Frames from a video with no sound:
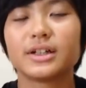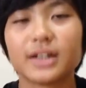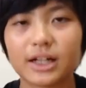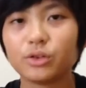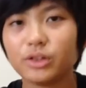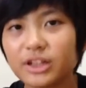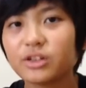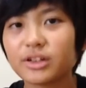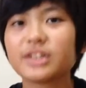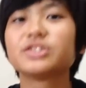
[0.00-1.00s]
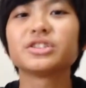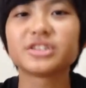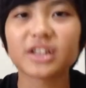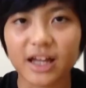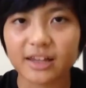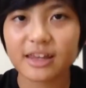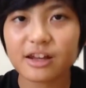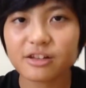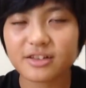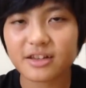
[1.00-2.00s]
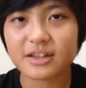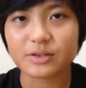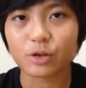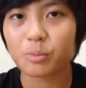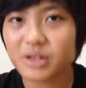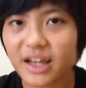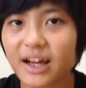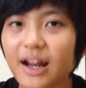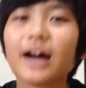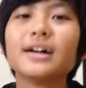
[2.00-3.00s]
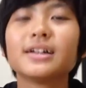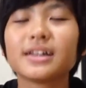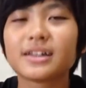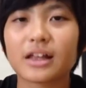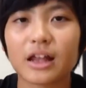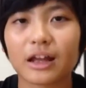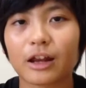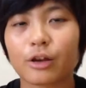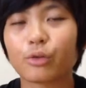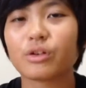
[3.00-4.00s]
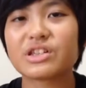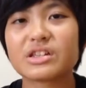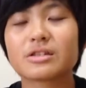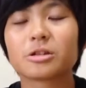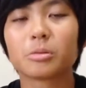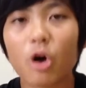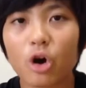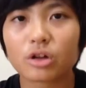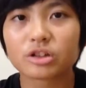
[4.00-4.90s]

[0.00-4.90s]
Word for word: あの、リンクをね、ちょっと下に貼ってあるんで、ぜひそれを見てから来ていただけると嬉しいんですけども、